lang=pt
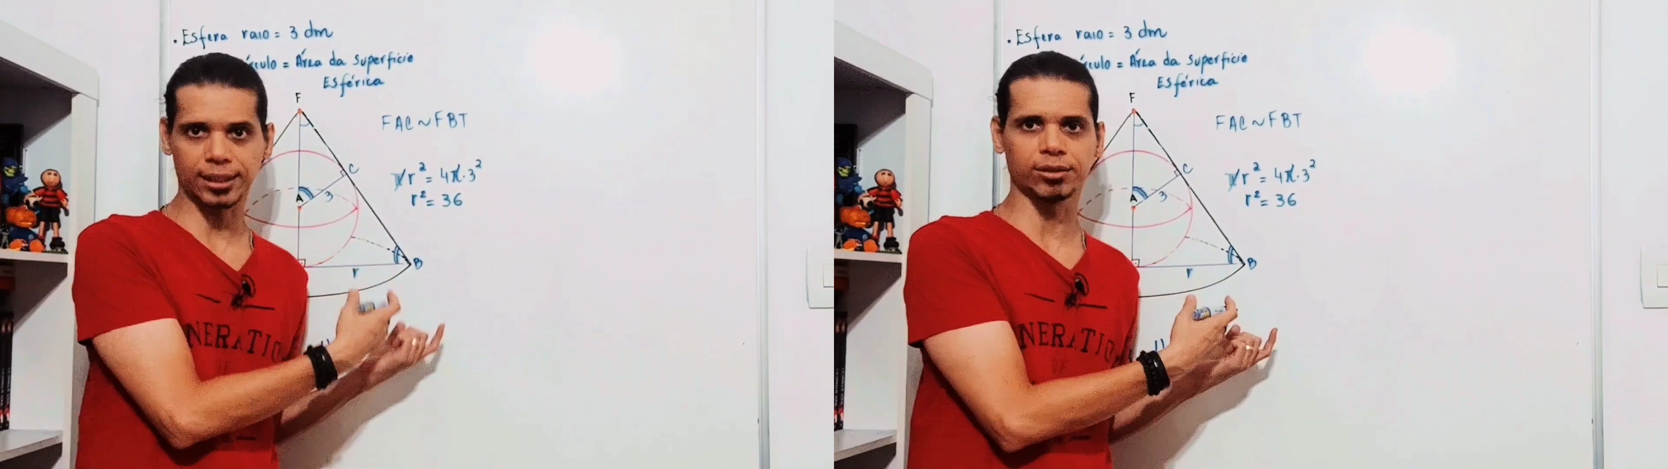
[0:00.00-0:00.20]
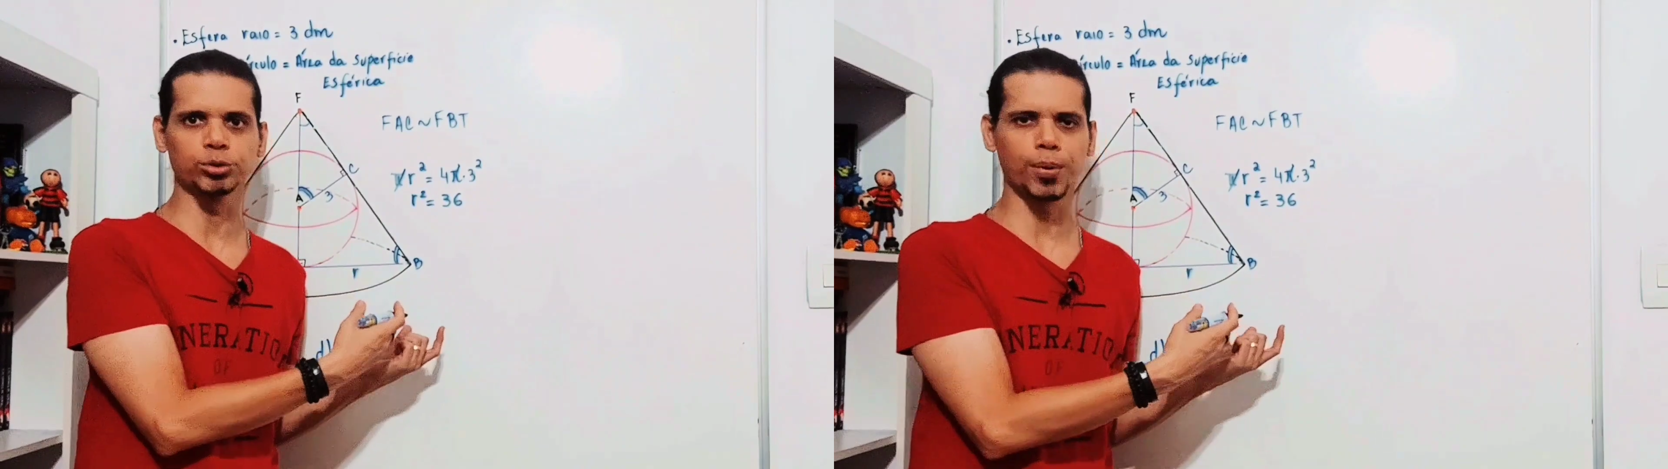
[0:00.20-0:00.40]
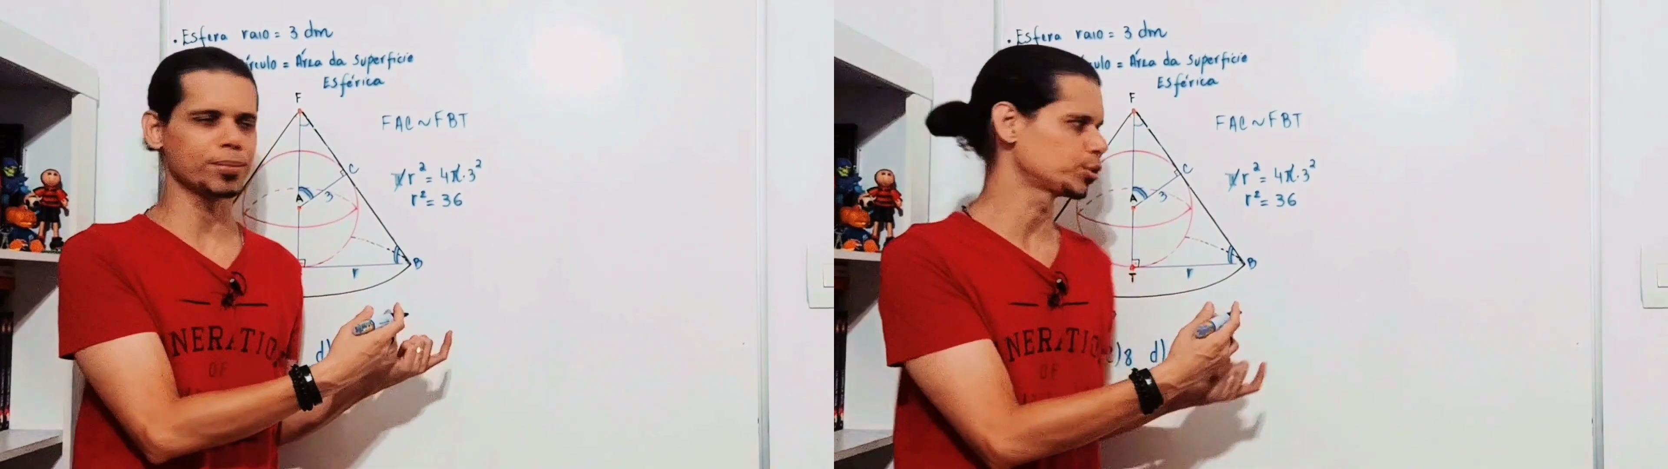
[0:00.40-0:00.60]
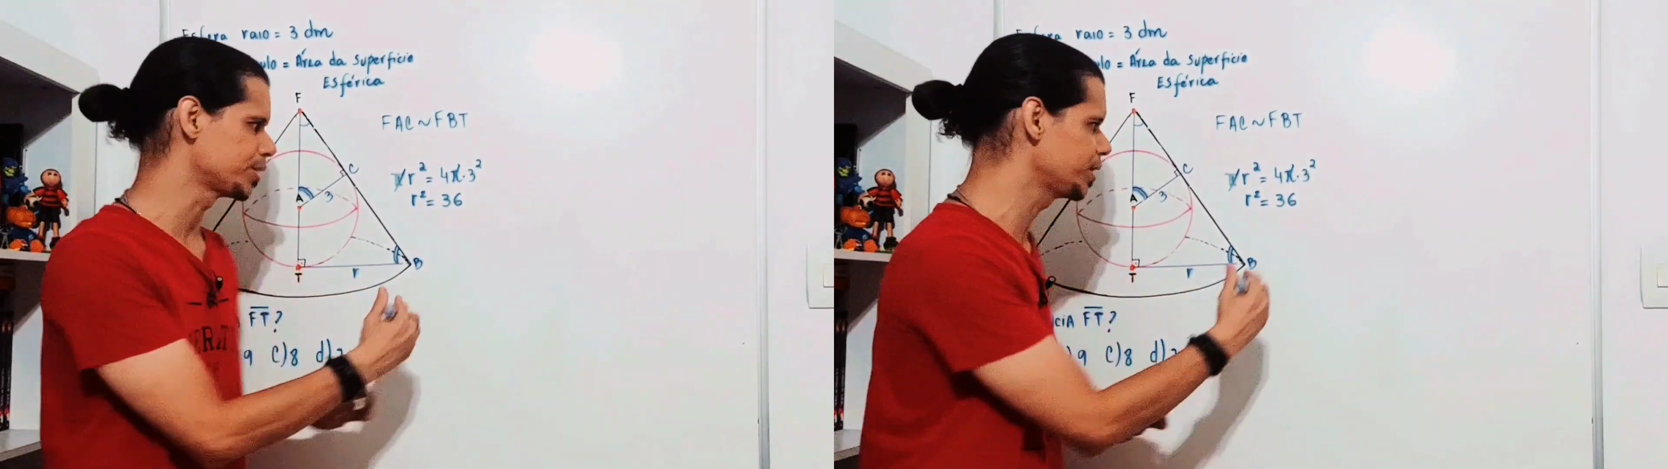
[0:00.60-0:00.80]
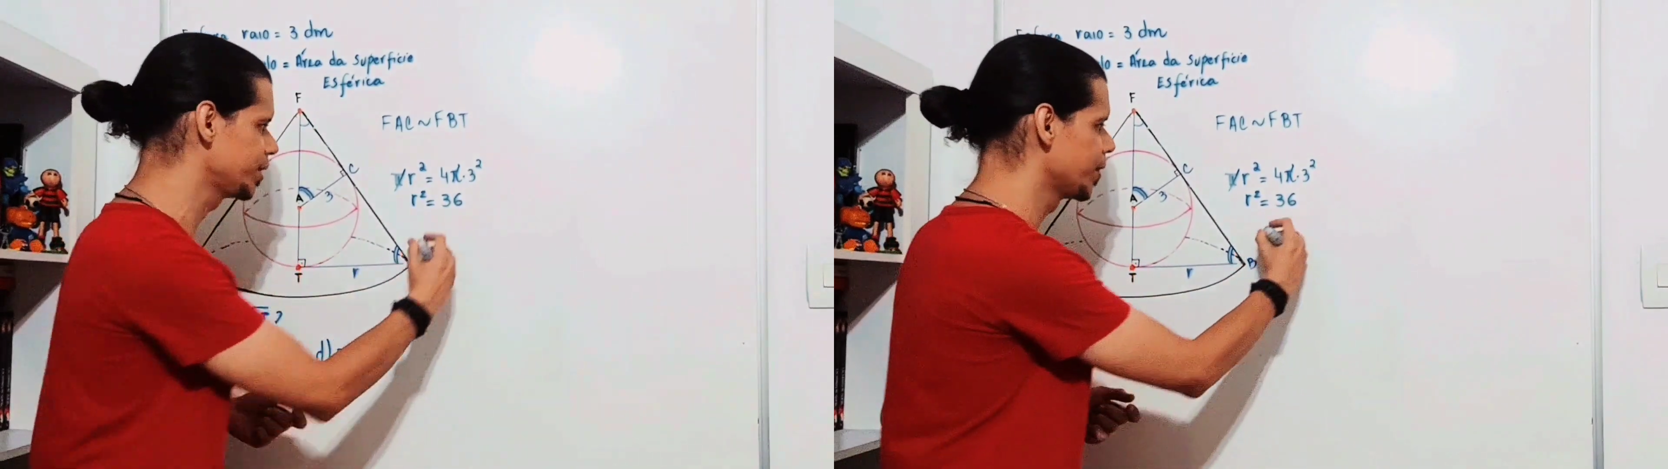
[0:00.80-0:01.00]
tratando de um problema de
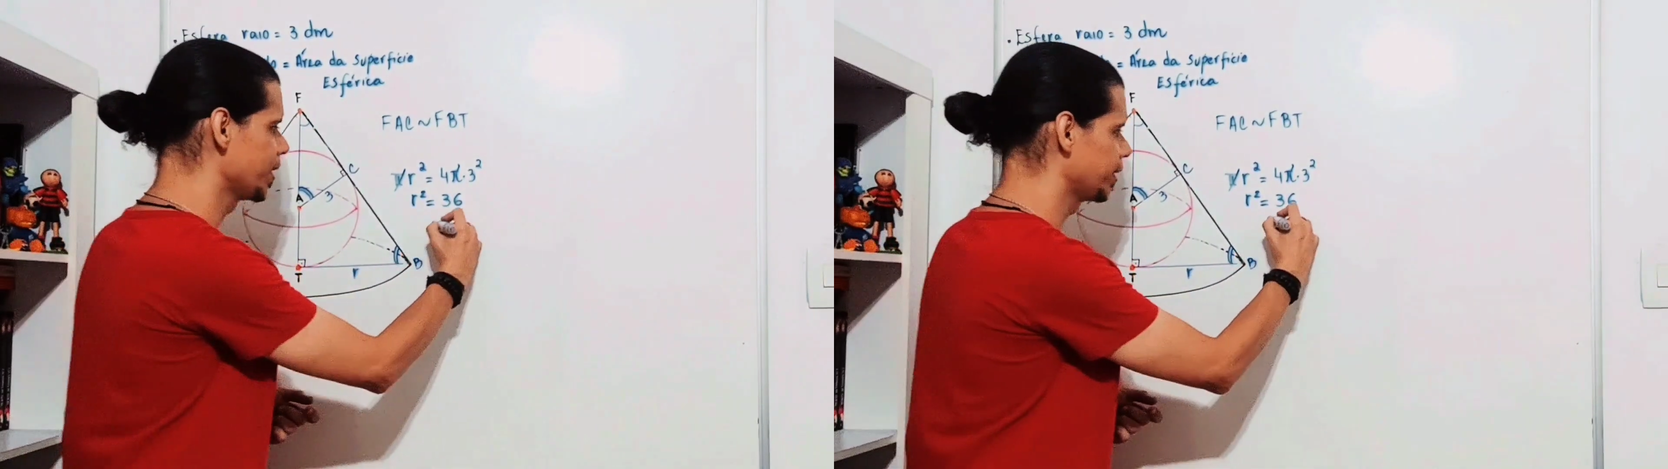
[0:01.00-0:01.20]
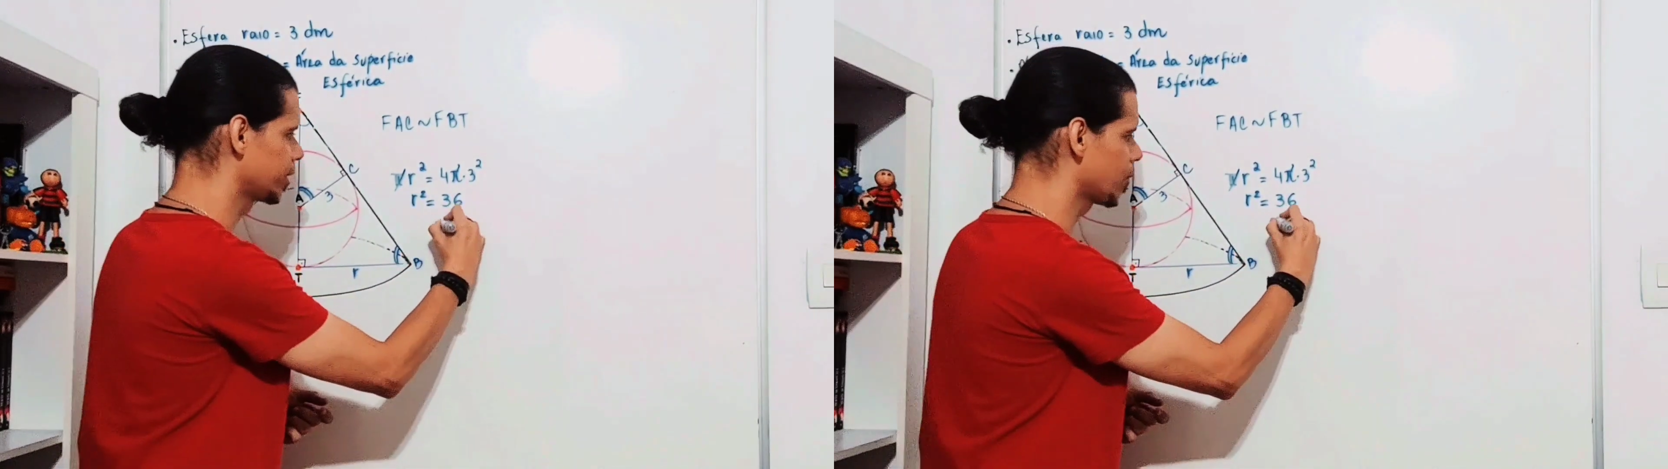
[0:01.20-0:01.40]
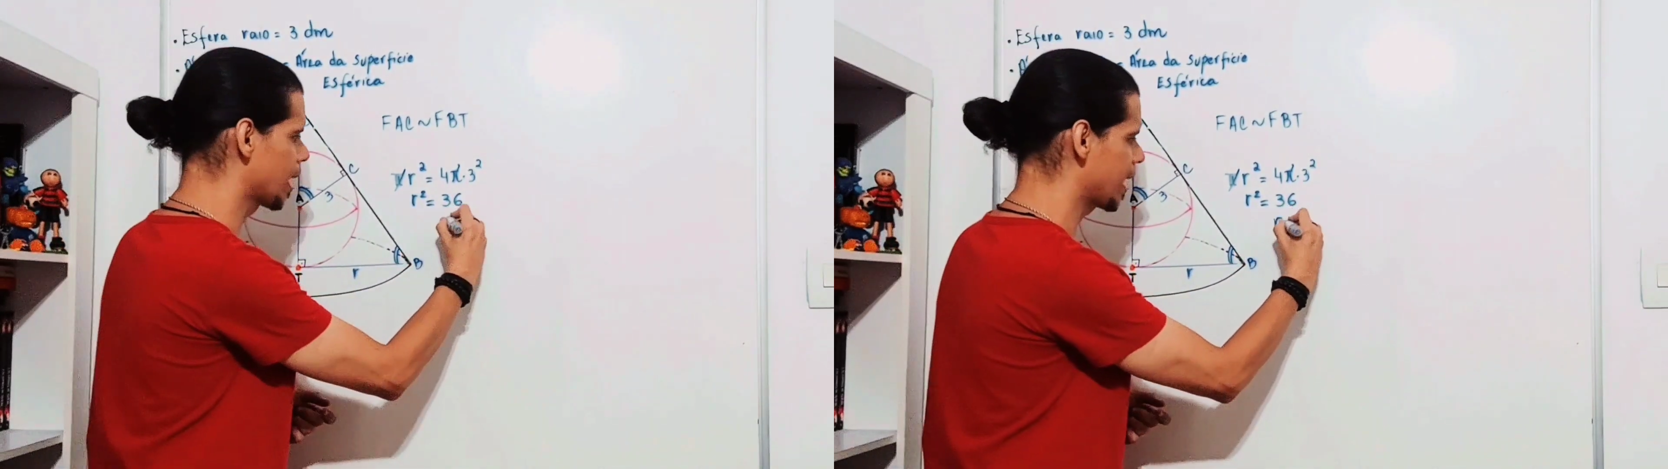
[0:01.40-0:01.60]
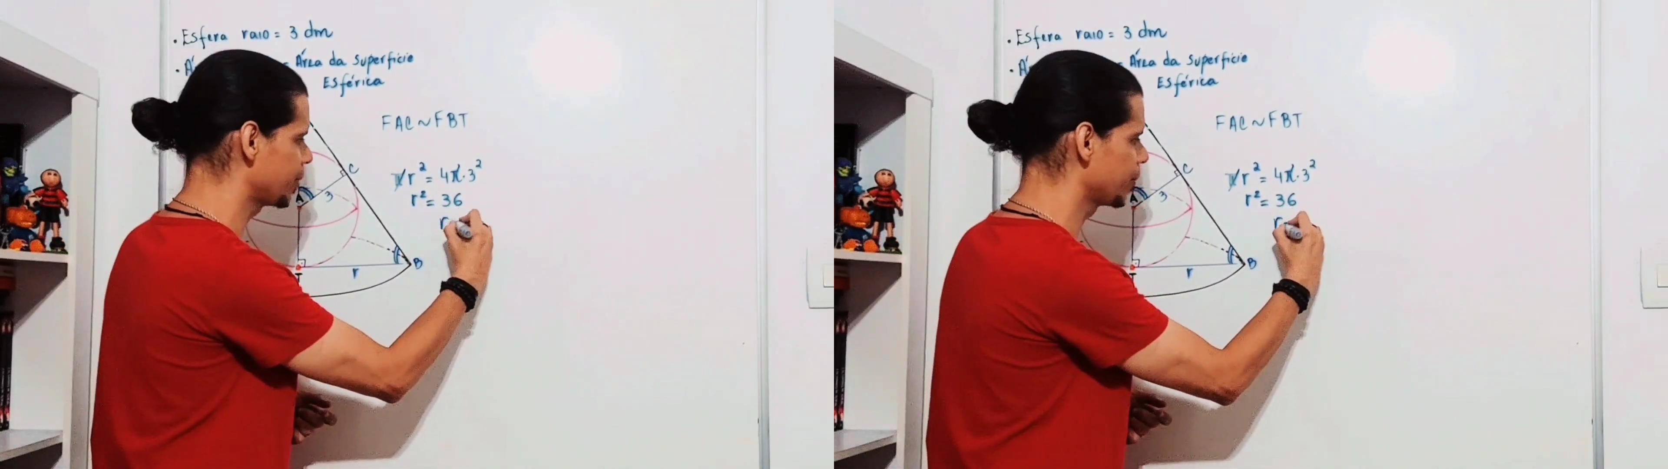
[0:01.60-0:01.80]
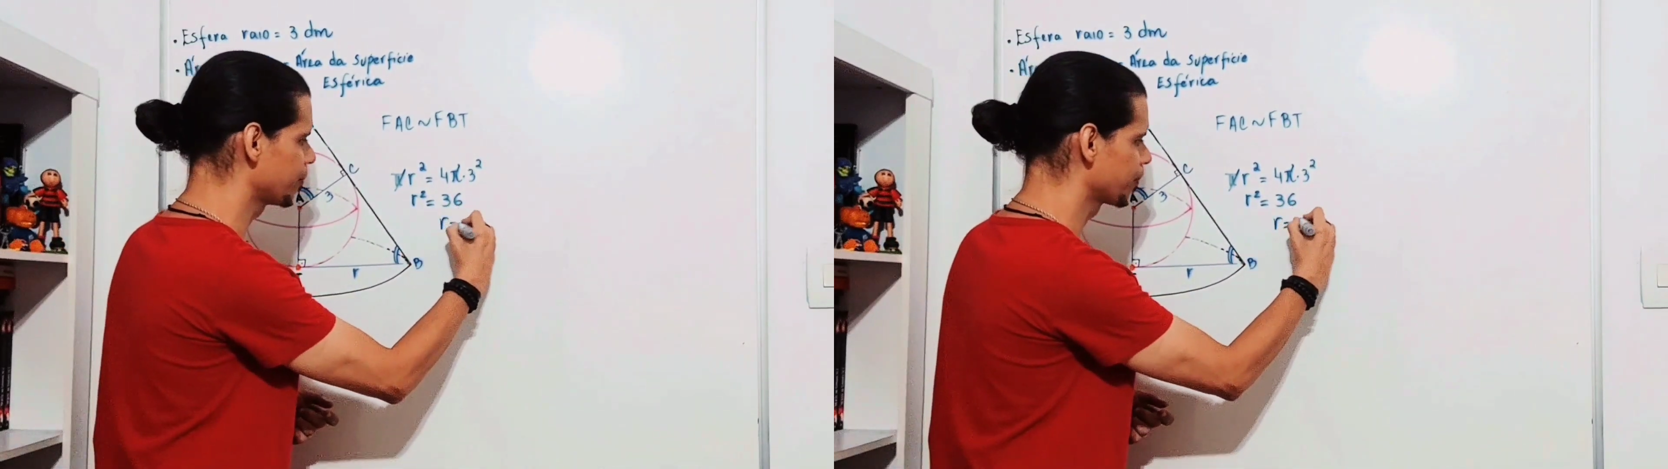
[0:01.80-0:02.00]
geometria. Então o
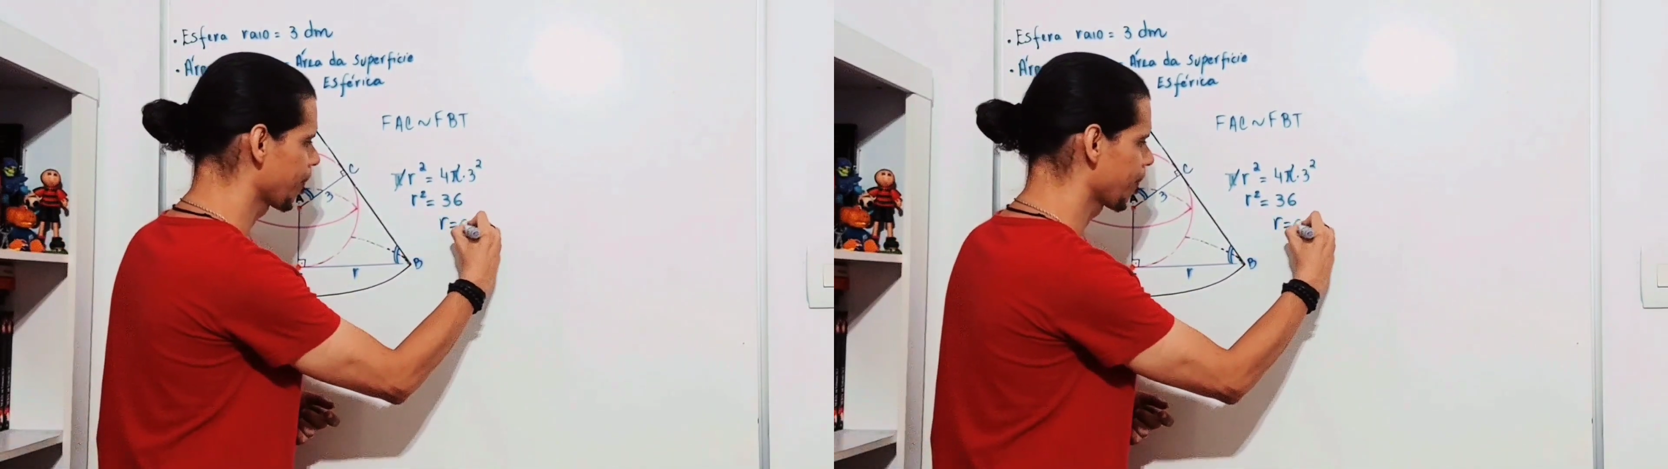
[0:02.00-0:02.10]
raio